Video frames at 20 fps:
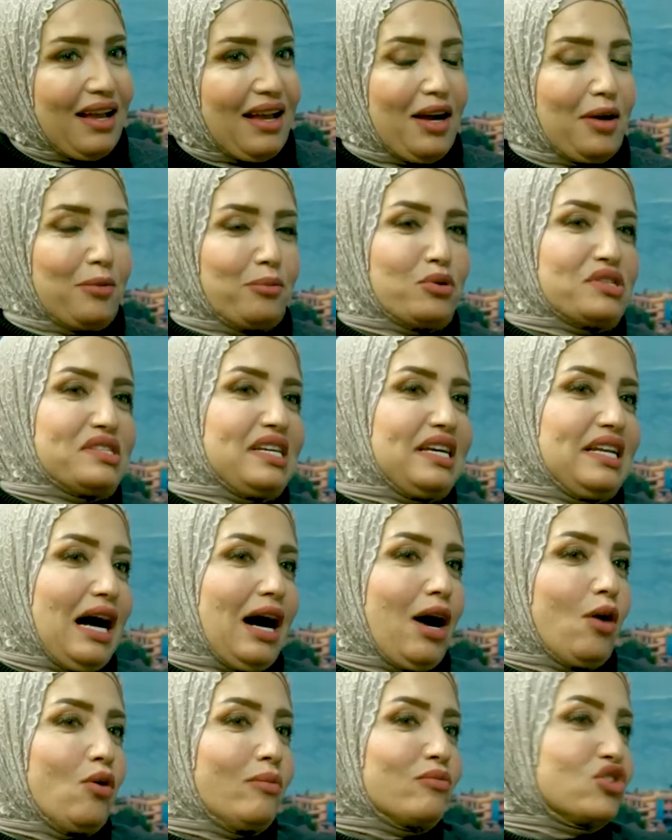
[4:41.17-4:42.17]
بصي لا
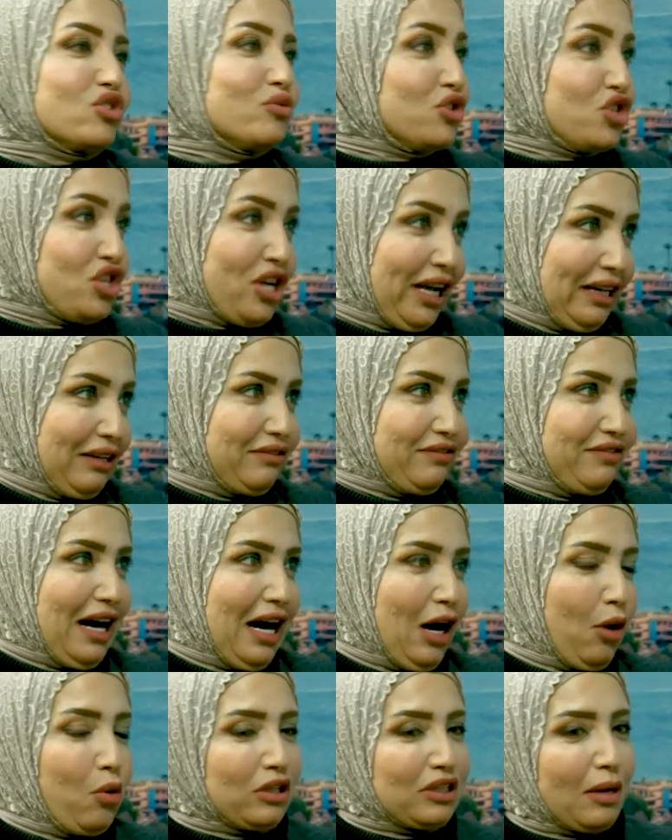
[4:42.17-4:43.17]
هو مش مش هينفع
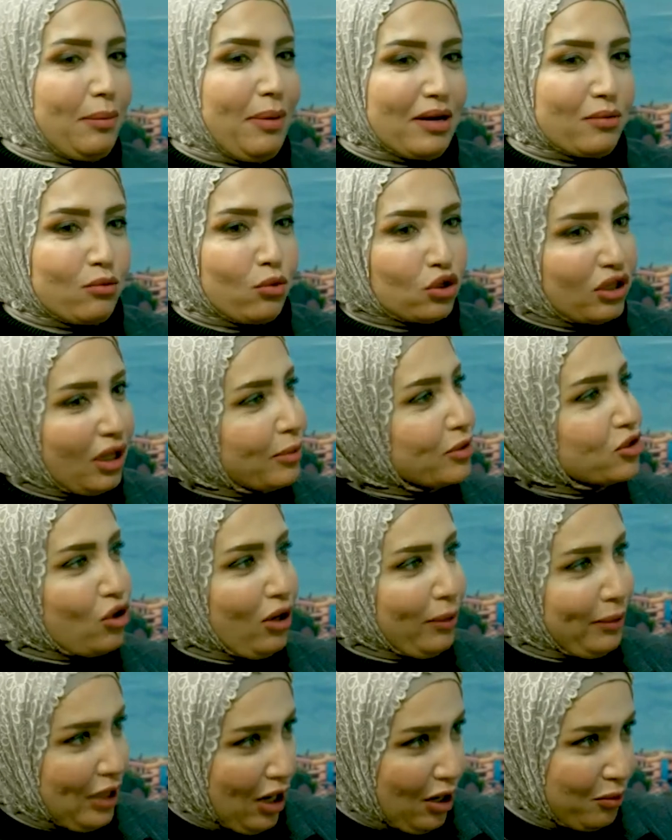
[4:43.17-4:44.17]
هو طبعا مرتبط شويه
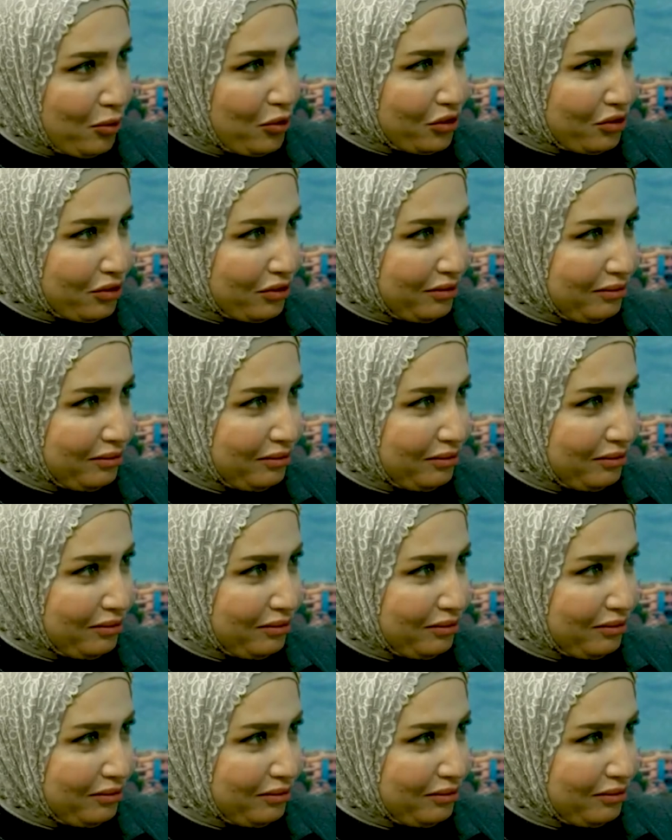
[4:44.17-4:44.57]
بالاعمار